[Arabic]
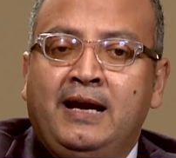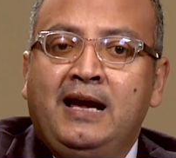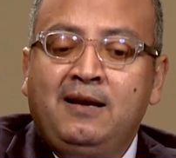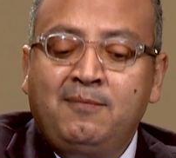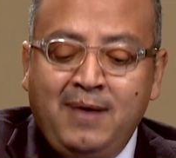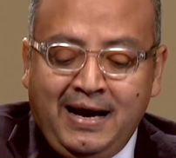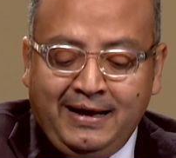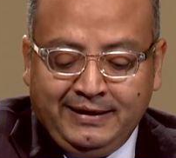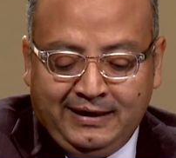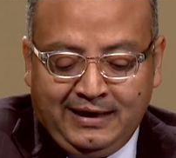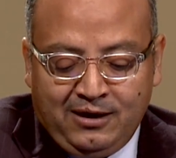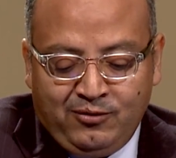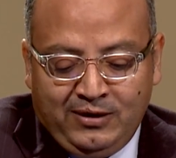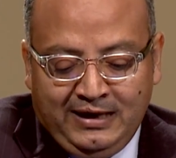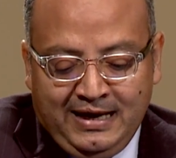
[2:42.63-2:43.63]
المعنى
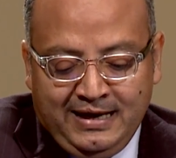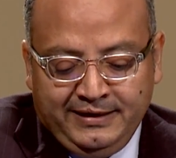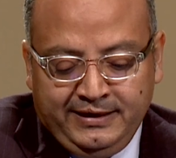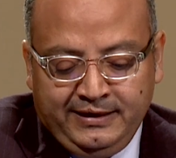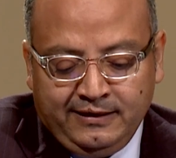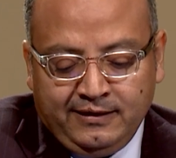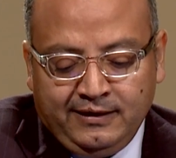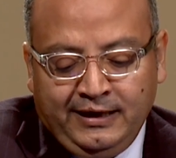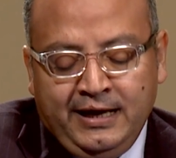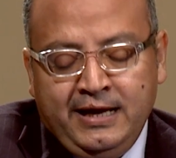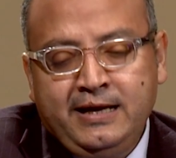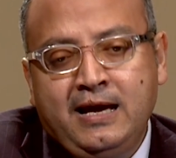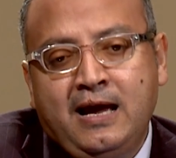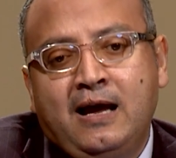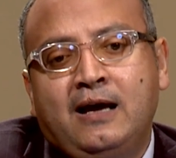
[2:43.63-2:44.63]
الأولاني
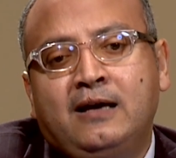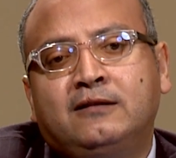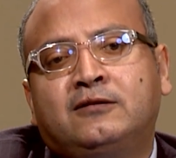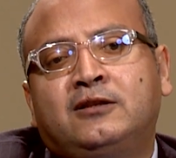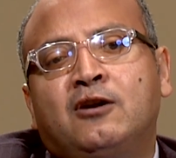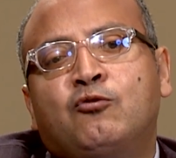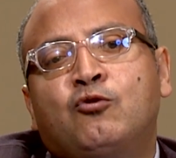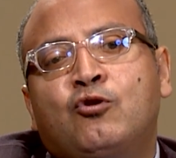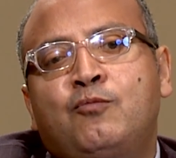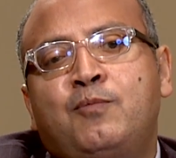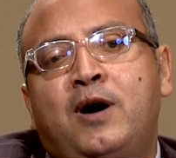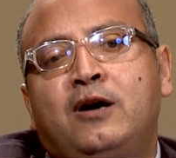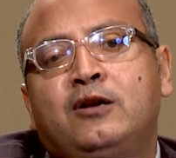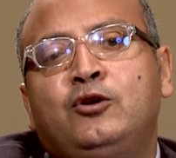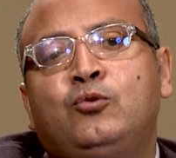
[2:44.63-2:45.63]
هي
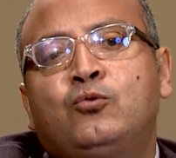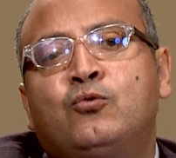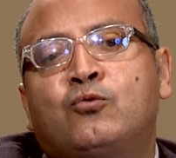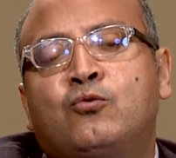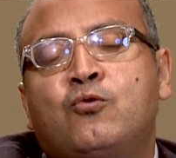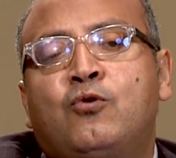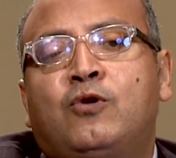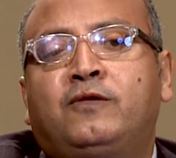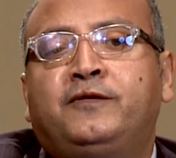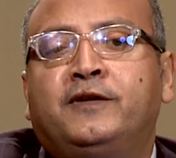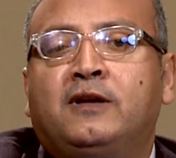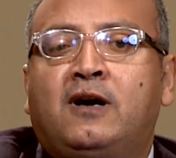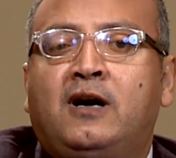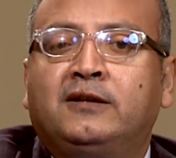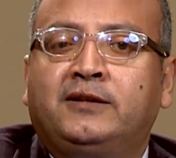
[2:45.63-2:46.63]
تجربة للوقوع في
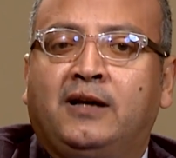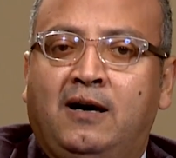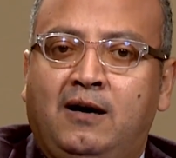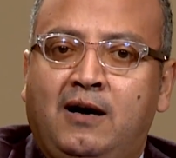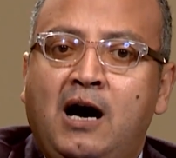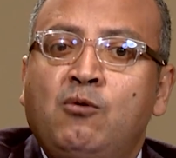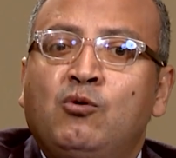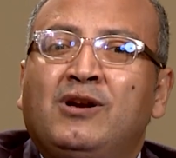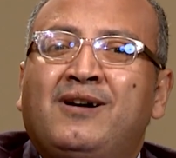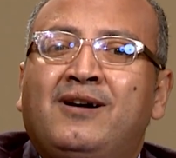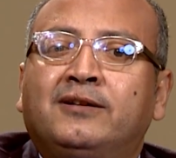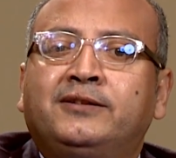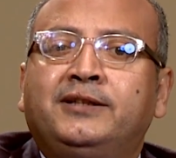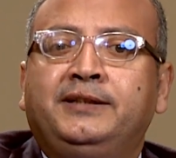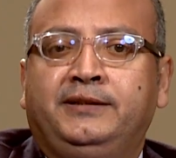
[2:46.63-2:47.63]
الخطأ أو
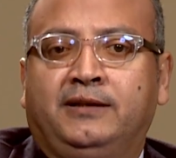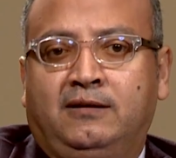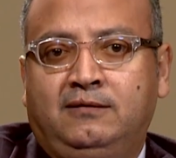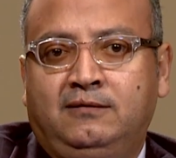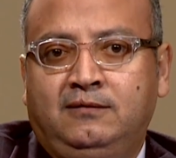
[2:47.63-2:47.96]
الخطية